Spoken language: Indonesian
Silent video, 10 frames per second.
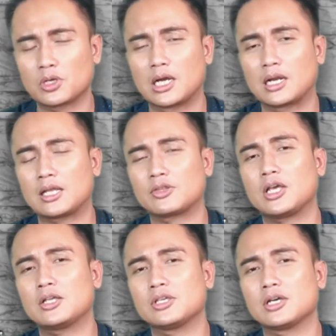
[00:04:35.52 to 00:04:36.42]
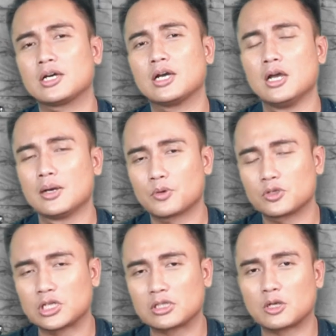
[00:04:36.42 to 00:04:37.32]
dengan latihannya,
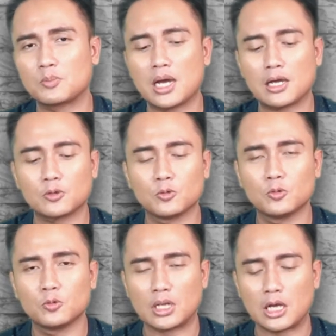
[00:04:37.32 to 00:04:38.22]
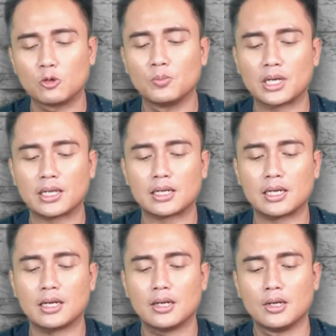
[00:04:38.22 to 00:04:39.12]
proyek terbaru, lagu
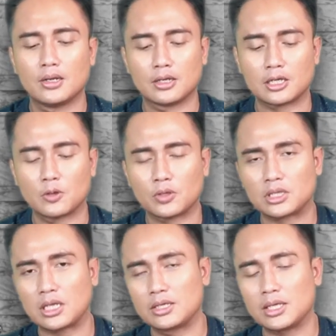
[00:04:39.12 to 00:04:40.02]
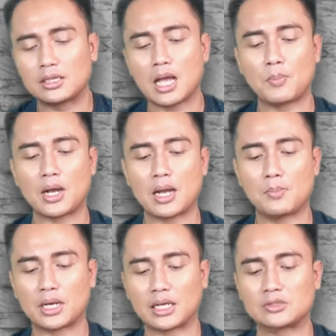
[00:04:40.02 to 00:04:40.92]
mereka, dan kalau kita lihat apakah
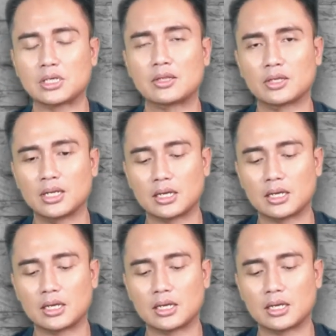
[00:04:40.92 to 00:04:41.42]
mereka saat ini